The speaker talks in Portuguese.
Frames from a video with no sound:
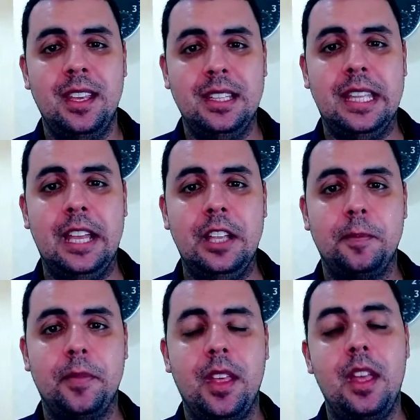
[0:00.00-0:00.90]

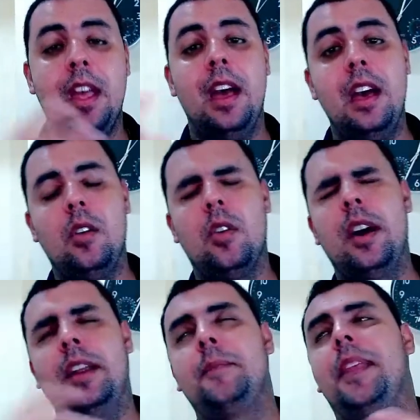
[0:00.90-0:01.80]
Entende?
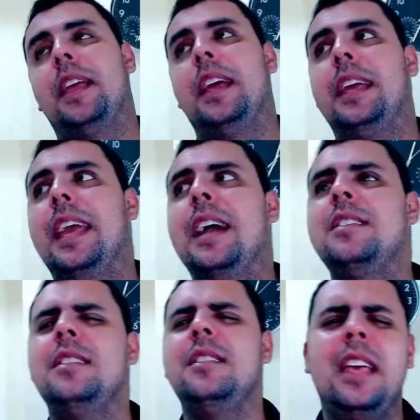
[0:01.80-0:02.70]
Agora, quer
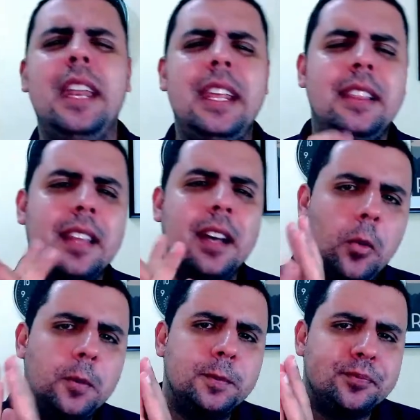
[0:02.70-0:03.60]
dizer
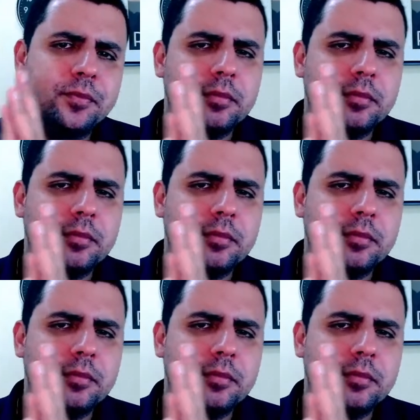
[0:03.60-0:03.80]
então